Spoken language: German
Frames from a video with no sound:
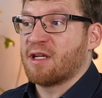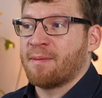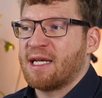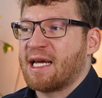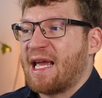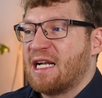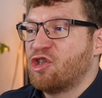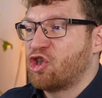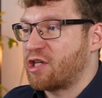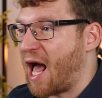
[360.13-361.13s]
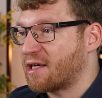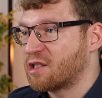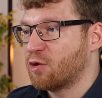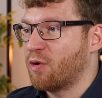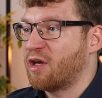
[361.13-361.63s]
wird man in der Regel
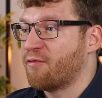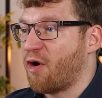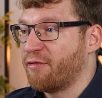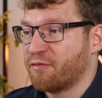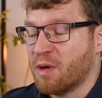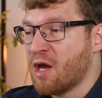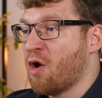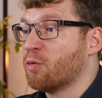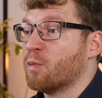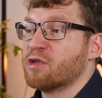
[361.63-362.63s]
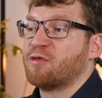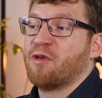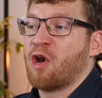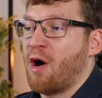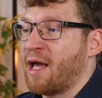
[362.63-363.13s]
stark zurückgeworfen und muss
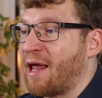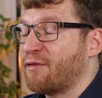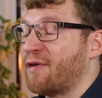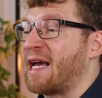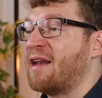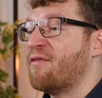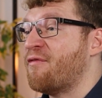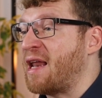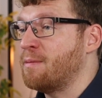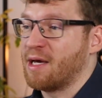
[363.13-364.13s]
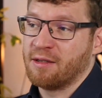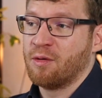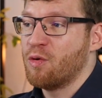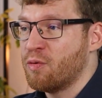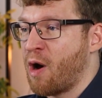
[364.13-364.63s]
von neu anfangen, wenn
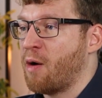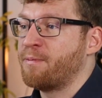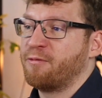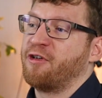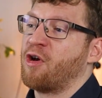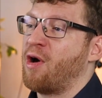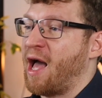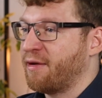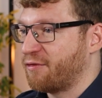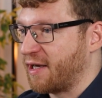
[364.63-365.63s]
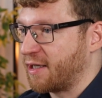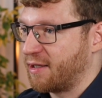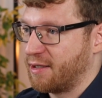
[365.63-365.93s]
man überhaupt überhaupt von neu anfangen